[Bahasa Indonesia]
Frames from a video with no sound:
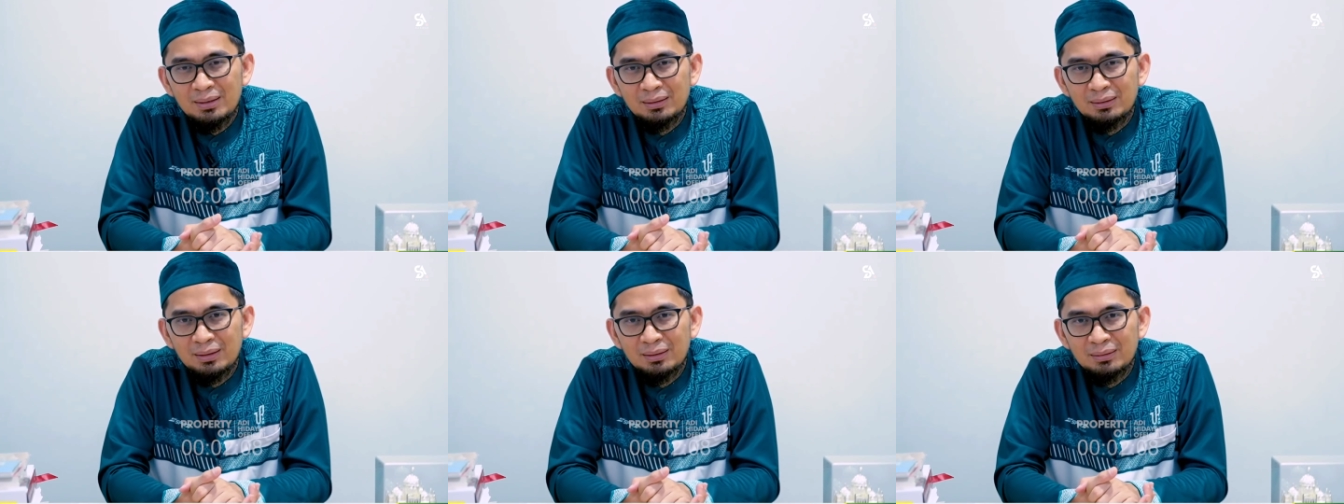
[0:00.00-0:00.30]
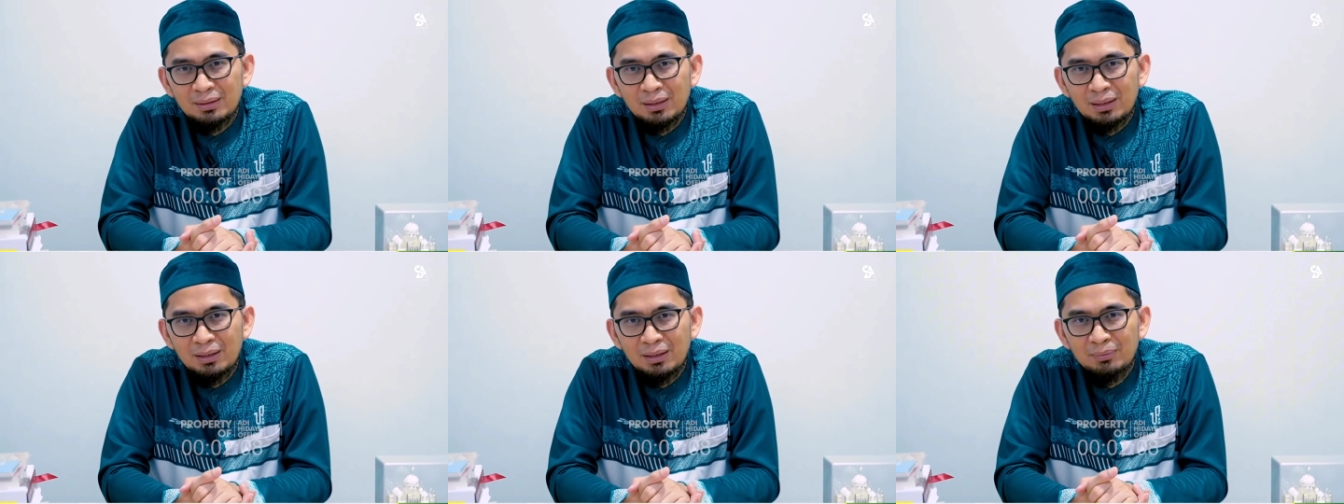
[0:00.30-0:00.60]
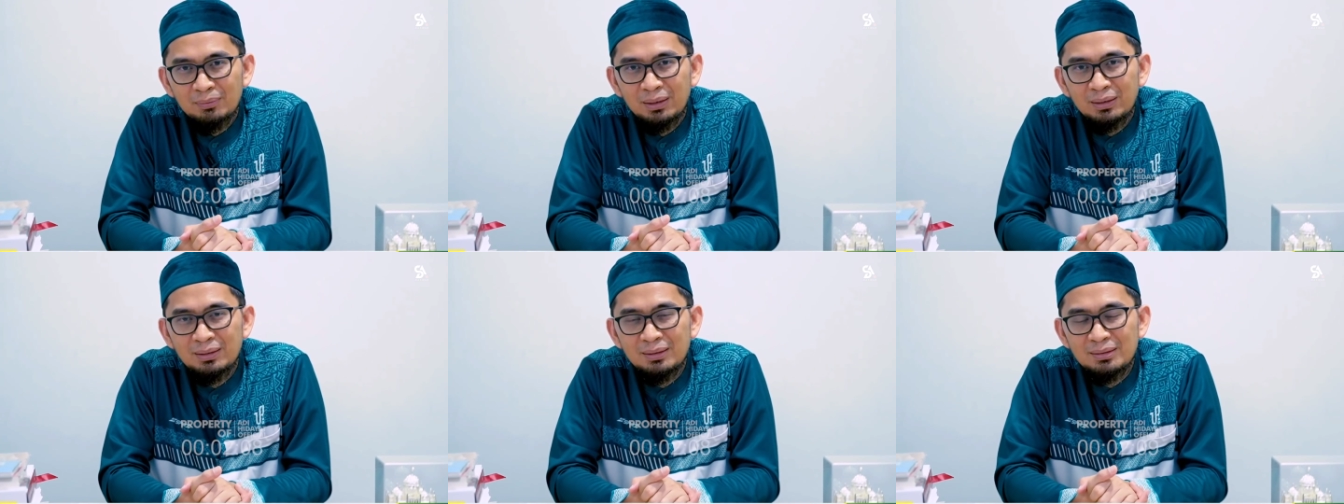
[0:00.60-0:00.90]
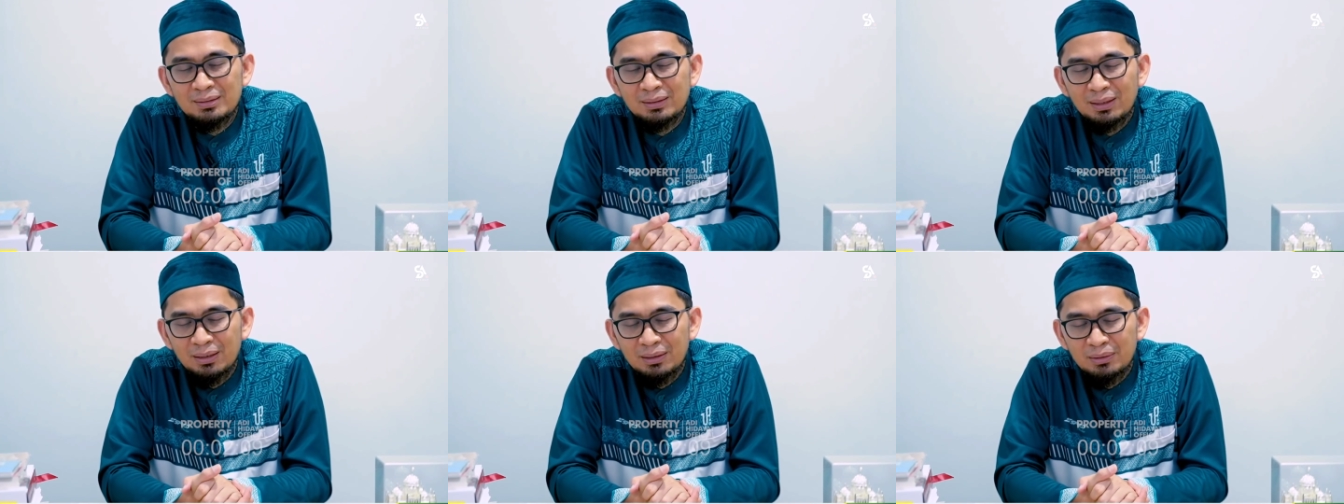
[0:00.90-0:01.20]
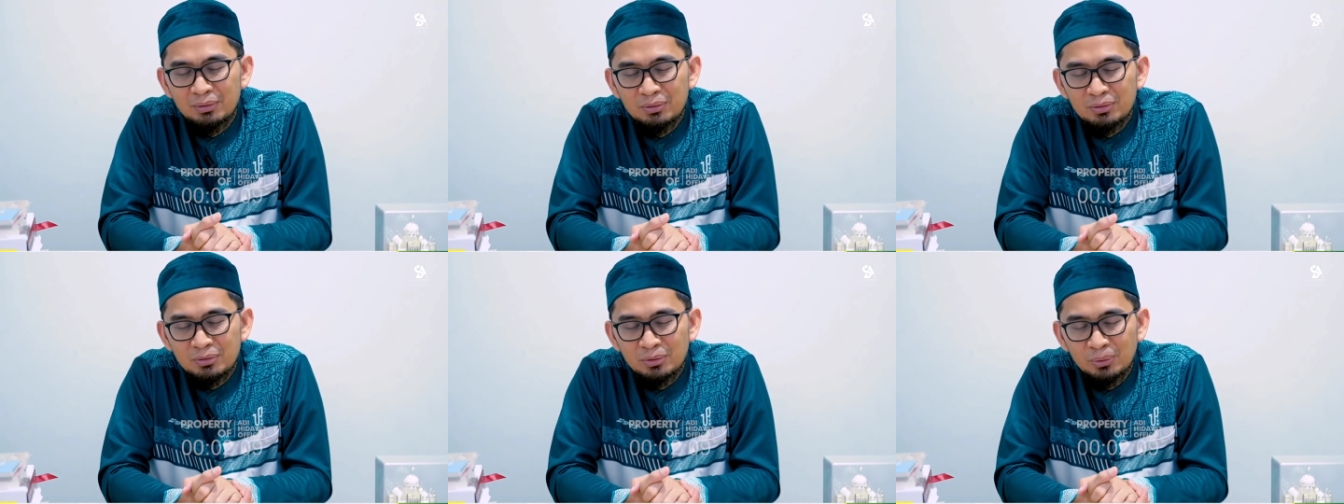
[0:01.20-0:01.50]
ketentraman,
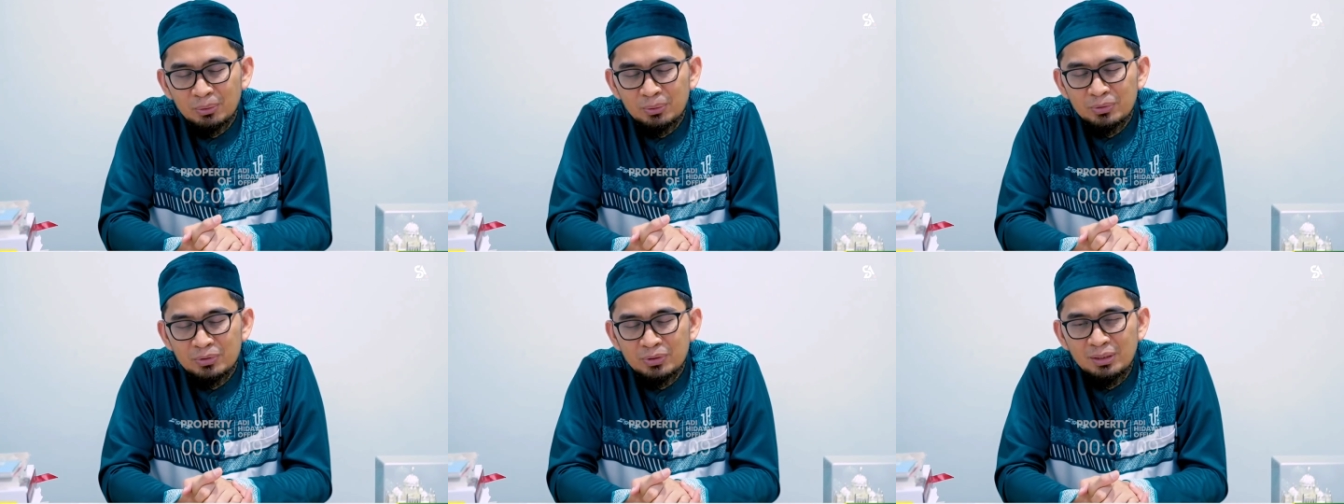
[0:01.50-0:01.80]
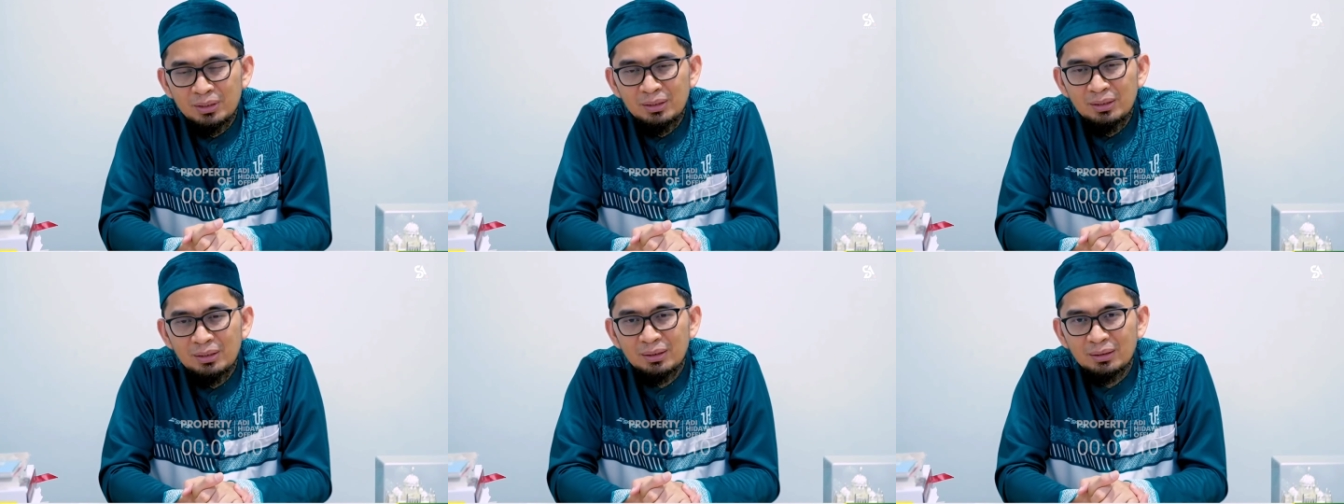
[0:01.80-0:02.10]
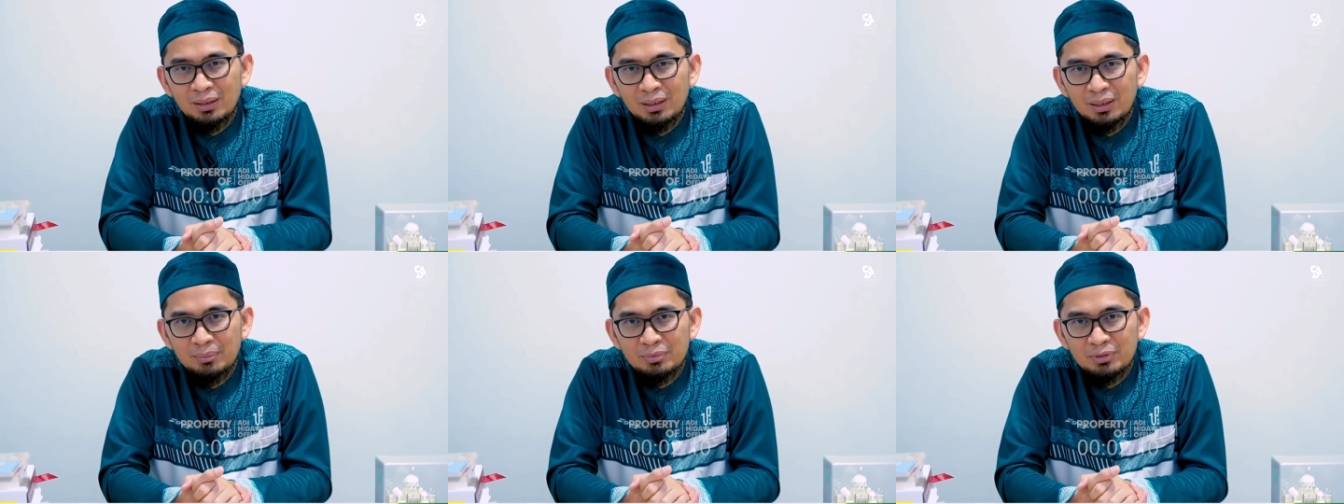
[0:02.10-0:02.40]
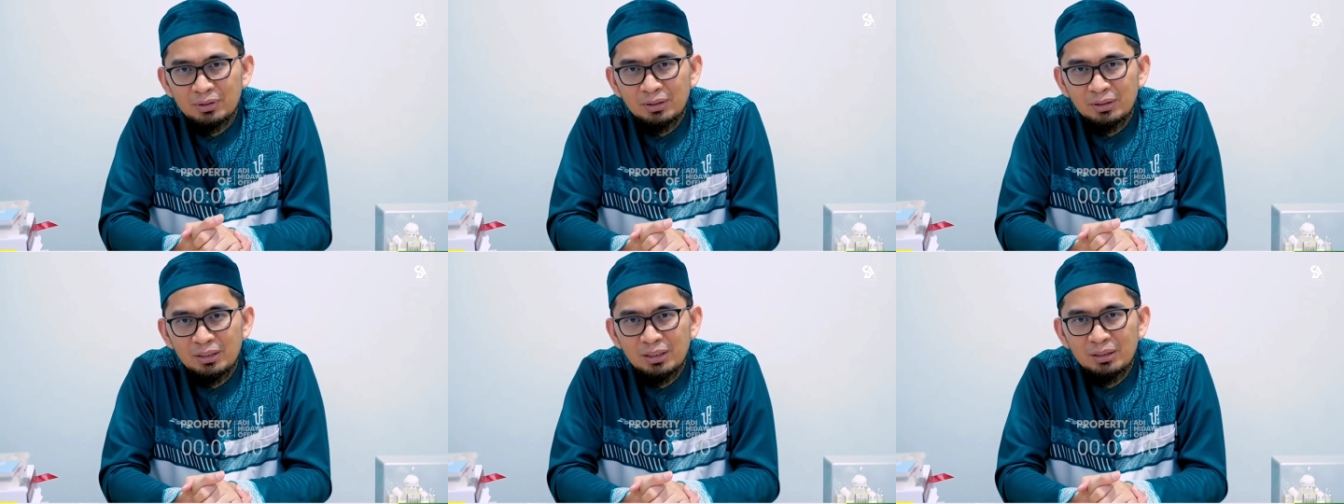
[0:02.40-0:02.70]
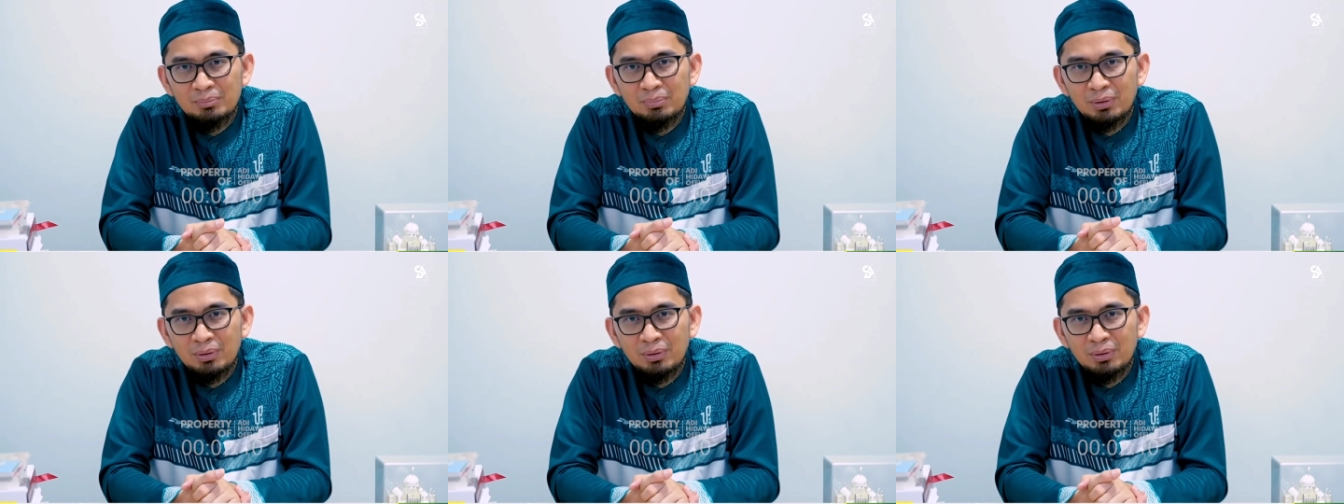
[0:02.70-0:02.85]
sekaligus solusi dalam setiap